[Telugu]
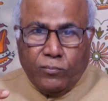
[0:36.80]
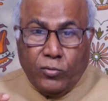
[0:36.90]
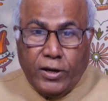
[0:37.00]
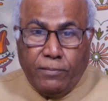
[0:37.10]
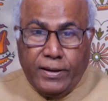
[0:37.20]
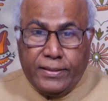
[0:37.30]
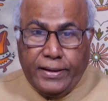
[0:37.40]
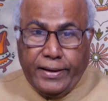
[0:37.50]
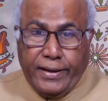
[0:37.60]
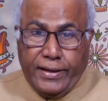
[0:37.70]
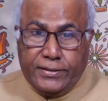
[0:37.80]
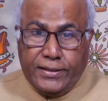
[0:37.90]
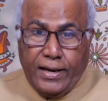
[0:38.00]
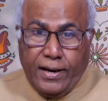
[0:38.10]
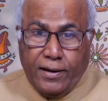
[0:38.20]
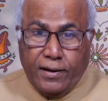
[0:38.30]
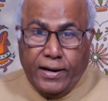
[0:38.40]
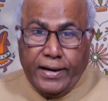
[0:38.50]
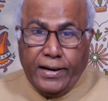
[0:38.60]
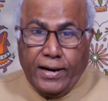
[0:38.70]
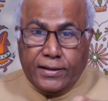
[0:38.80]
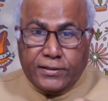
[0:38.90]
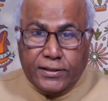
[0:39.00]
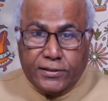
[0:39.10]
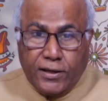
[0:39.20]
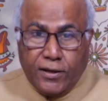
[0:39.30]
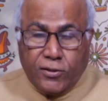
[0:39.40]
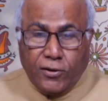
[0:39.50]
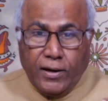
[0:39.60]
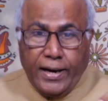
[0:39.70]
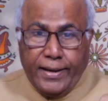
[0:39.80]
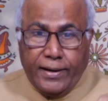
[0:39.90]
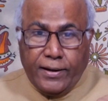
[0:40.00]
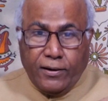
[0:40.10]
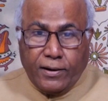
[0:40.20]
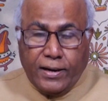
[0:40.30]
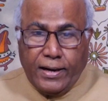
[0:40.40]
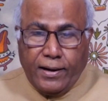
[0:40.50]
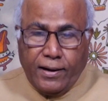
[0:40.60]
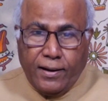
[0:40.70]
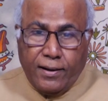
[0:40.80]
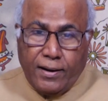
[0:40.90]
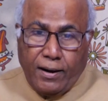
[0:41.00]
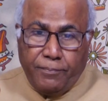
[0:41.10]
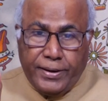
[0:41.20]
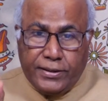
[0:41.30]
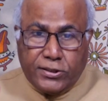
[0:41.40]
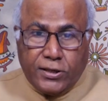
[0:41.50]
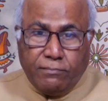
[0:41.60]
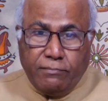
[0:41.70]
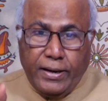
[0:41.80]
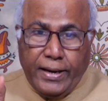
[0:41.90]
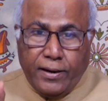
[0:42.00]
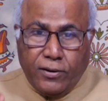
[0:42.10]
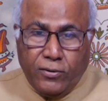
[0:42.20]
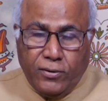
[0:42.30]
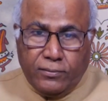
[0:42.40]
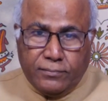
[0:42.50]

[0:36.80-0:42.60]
ముఖ్యమంత్రి కేసీఆర్ గారి ఆశీస్సులతో ఆయన యొక్క అభీష్టం మేరకు